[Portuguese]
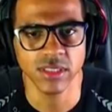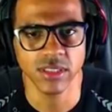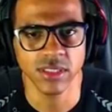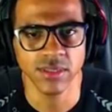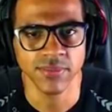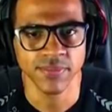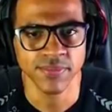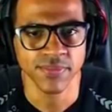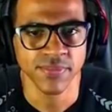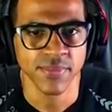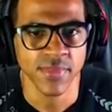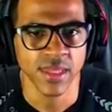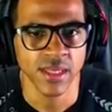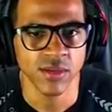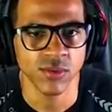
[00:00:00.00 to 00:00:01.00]
que
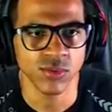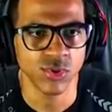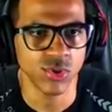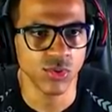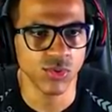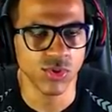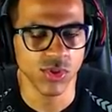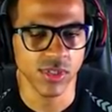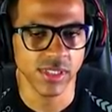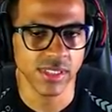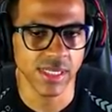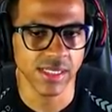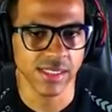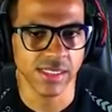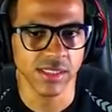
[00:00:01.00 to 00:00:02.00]
o jogo só
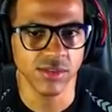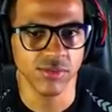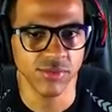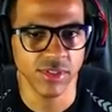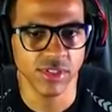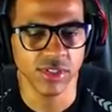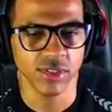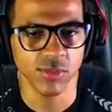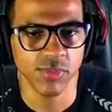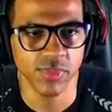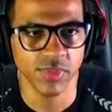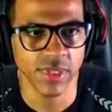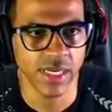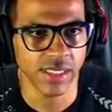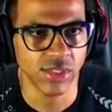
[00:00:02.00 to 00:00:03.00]
está sendo vendido
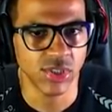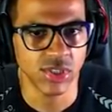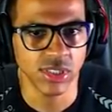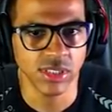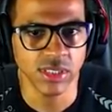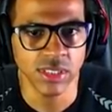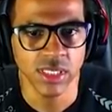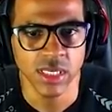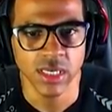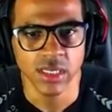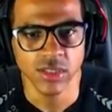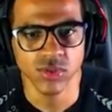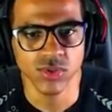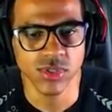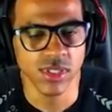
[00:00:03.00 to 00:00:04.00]
na Steam
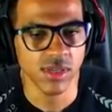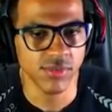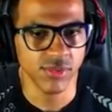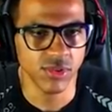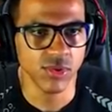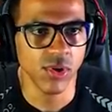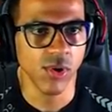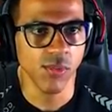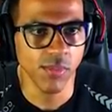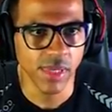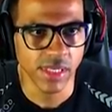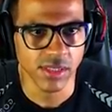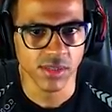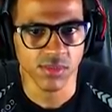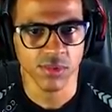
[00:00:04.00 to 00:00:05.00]
e o servidor é o
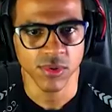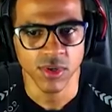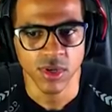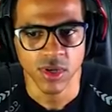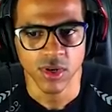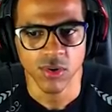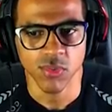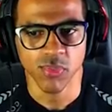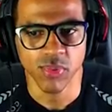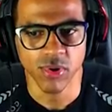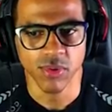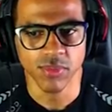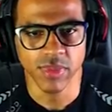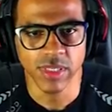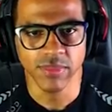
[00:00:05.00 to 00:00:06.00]
mesmo. O
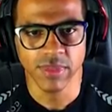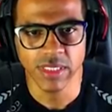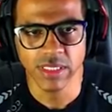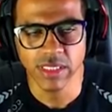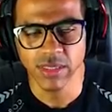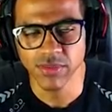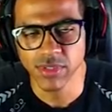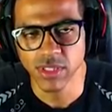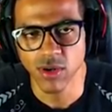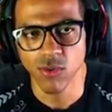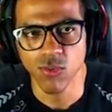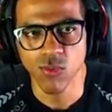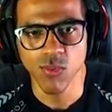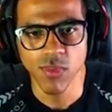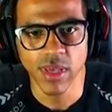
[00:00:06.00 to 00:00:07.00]
problema aí deve ser
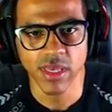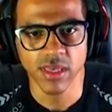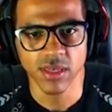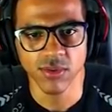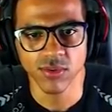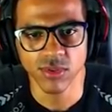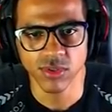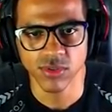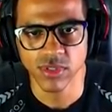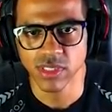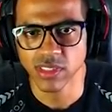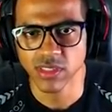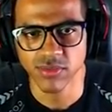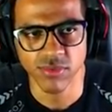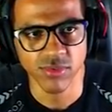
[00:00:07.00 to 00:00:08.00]
algum erro que os
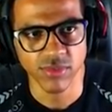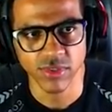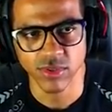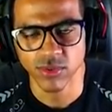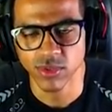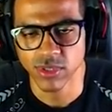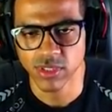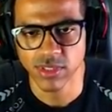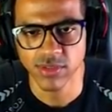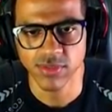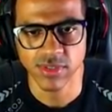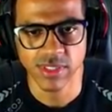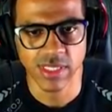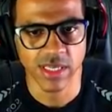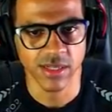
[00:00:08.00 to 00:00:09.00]
desenvolvedores
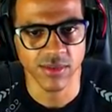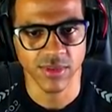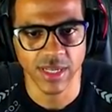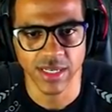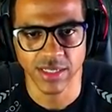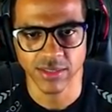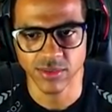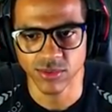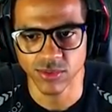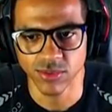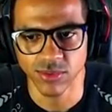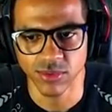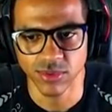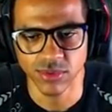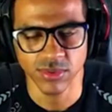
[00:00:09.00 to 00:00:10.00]
fizeram lá
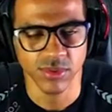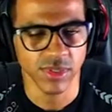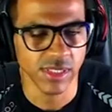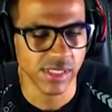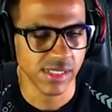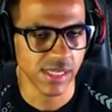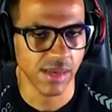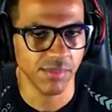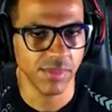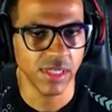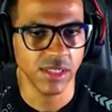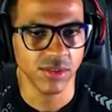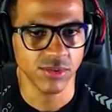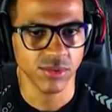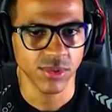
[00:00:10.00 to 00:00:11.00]
no, no
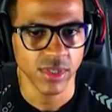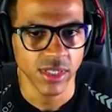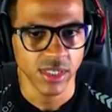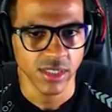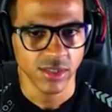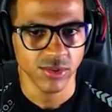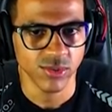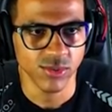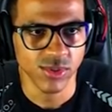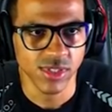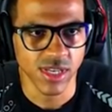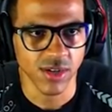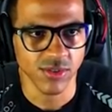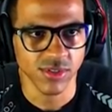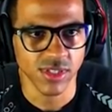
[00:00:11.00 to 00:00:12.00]
lançamento dos
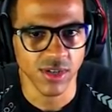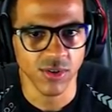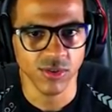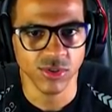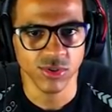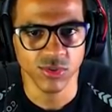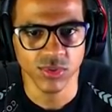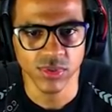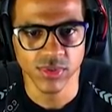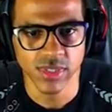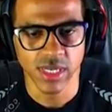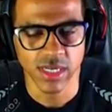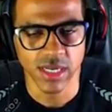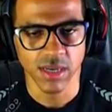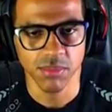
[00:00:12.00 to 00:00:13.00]
carros da Hot Wheels
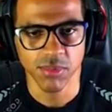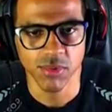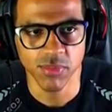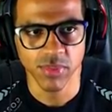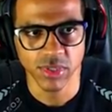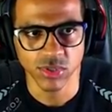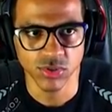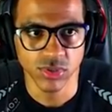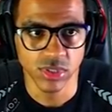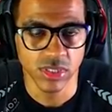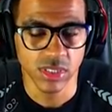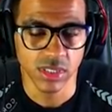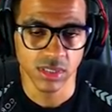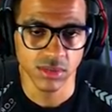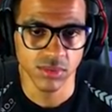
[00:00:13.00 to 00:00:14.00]
e acabou
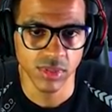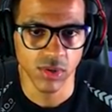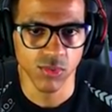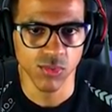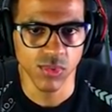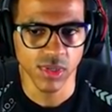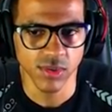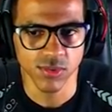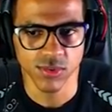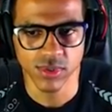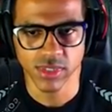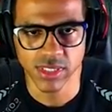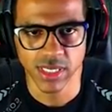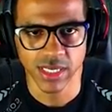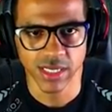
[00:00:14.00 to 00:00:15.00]
prejudicando alguma coisa